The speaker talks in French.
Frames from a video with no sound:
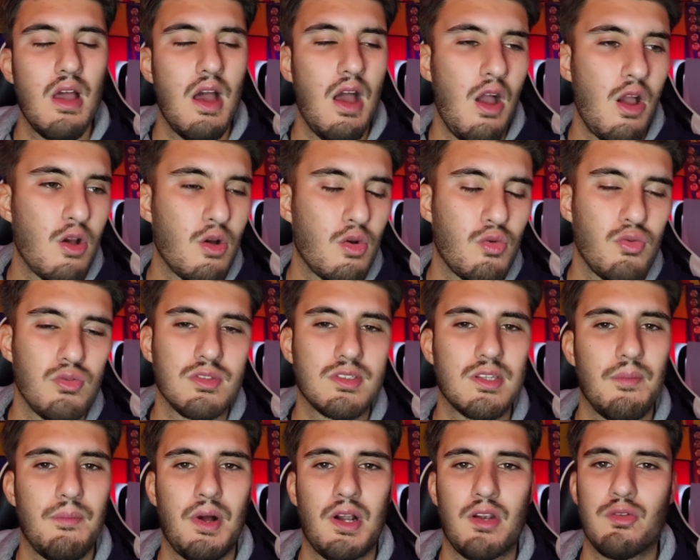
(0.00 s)
un coup
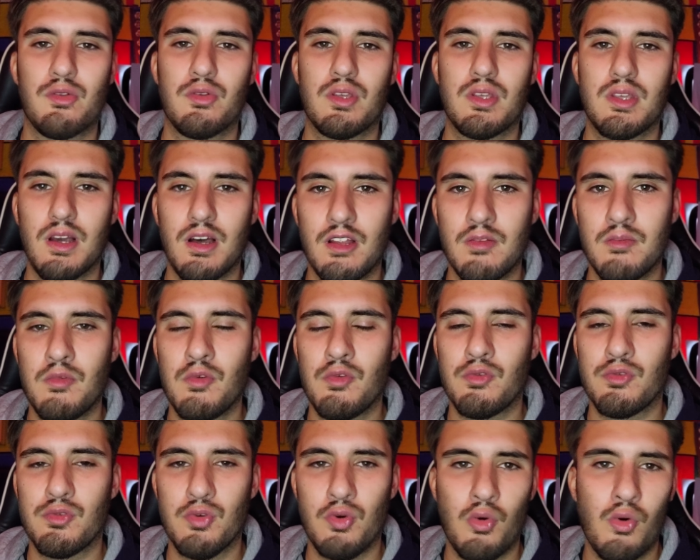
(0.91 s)
ça parle de 40 millions
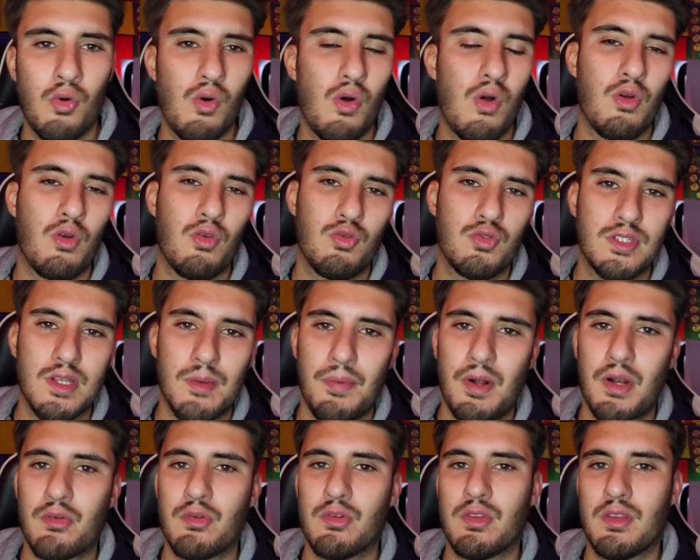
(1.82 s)
d'euros, un coup ça
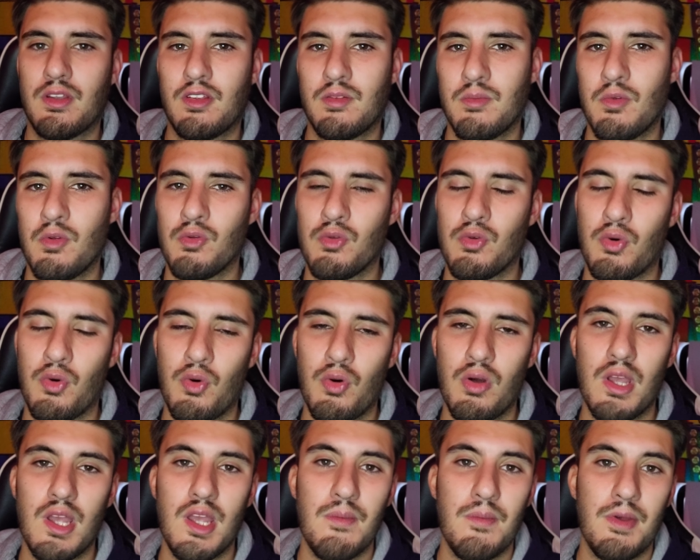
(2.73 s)
parle de 30 millions
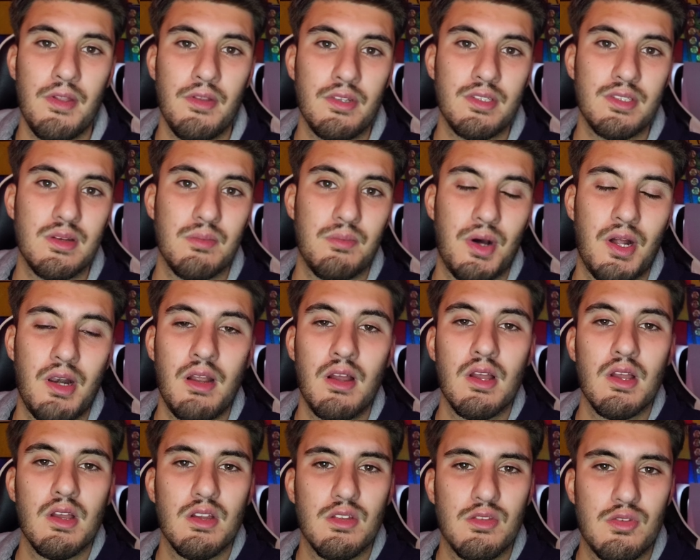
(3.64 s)
d'euros et maintenant ça parle
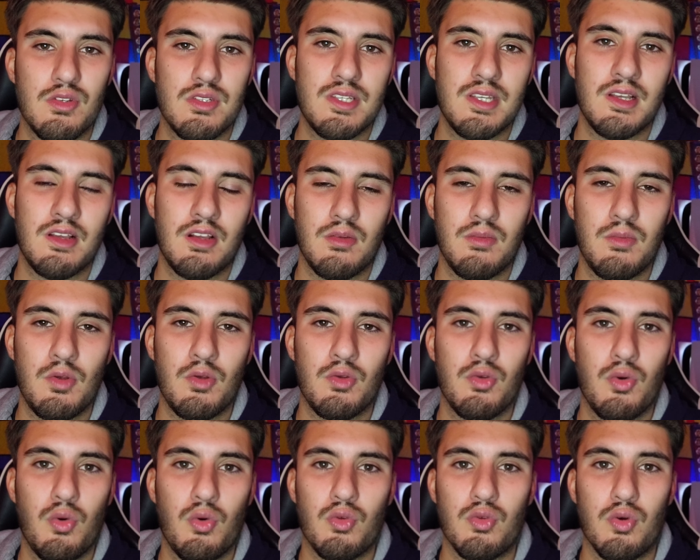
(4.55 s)
de 50 millions
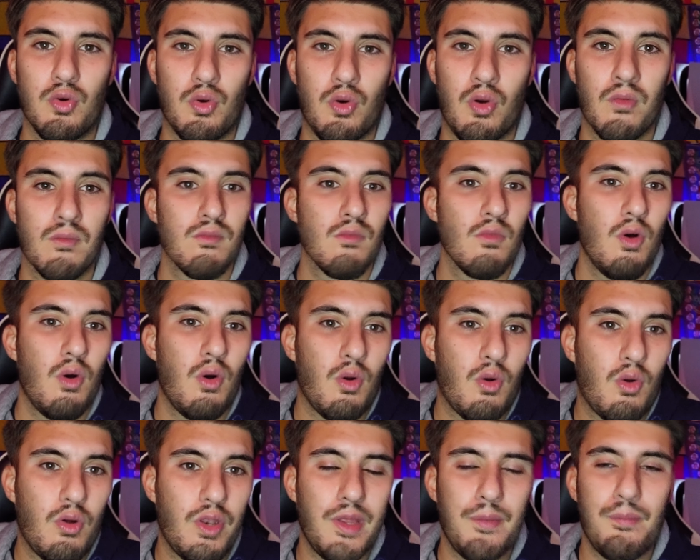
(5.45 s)
d'euros. Donc
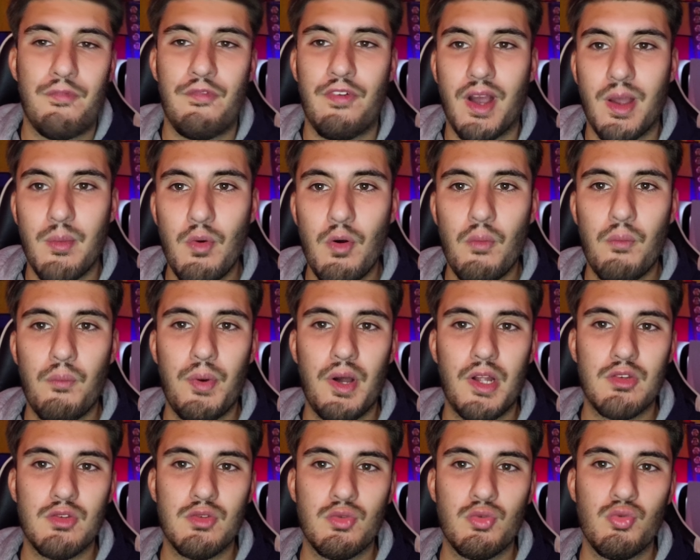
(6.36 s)
on connaît vraiment
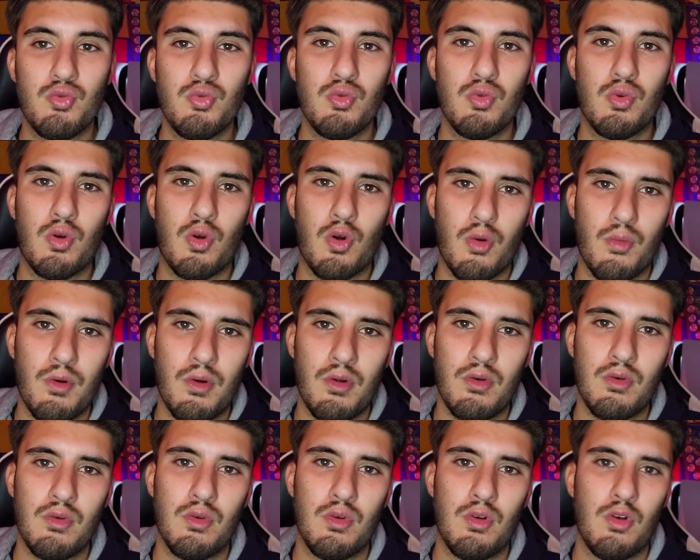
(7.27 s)
pas du tout comment
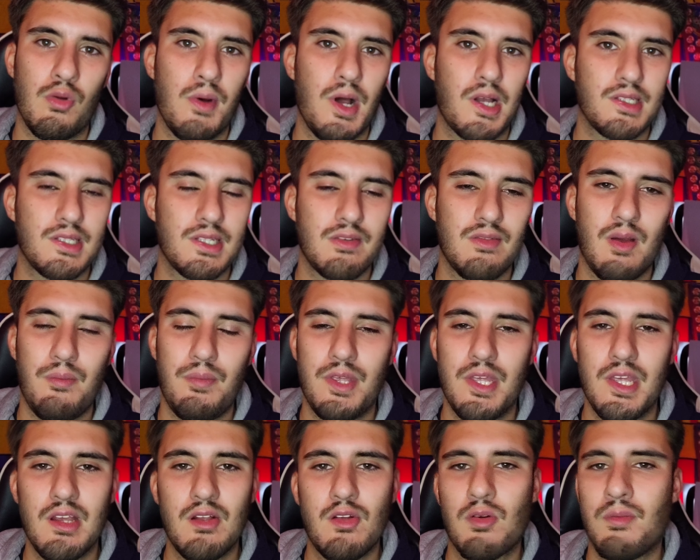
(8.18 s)
le, Barça va
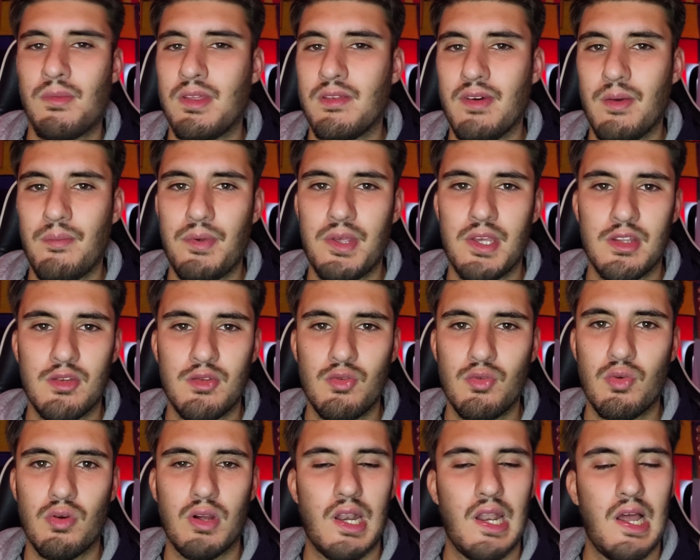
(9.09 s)
payer, combien il va payer et tout.
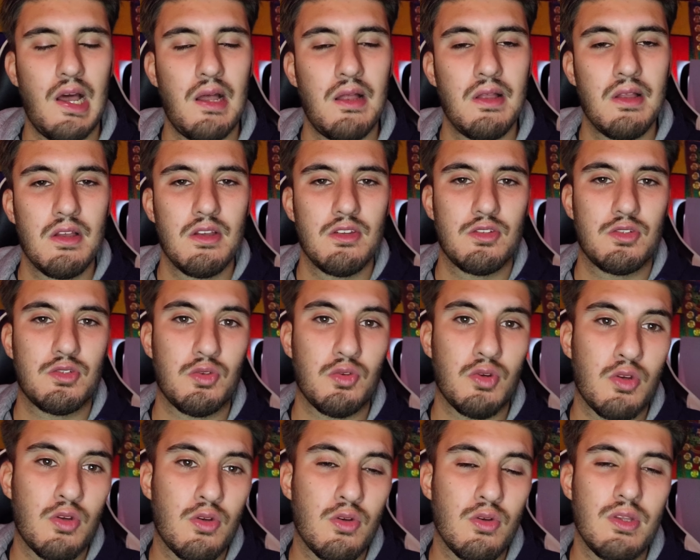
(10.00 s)
Donc là, ce
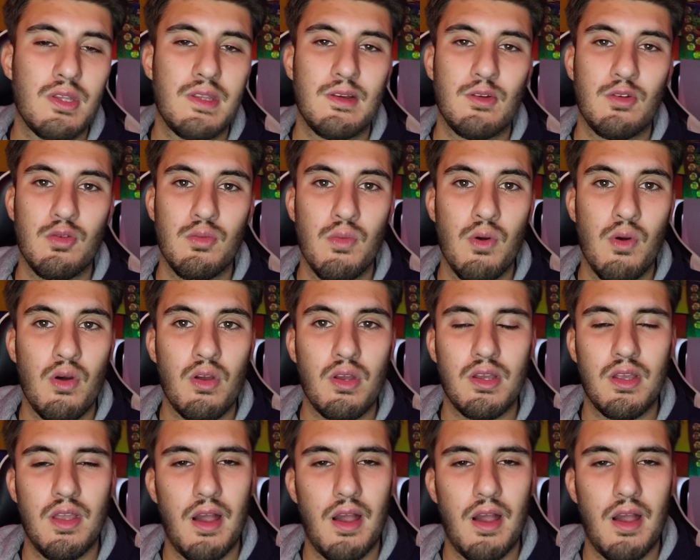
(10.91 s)
sont que des rumeurs et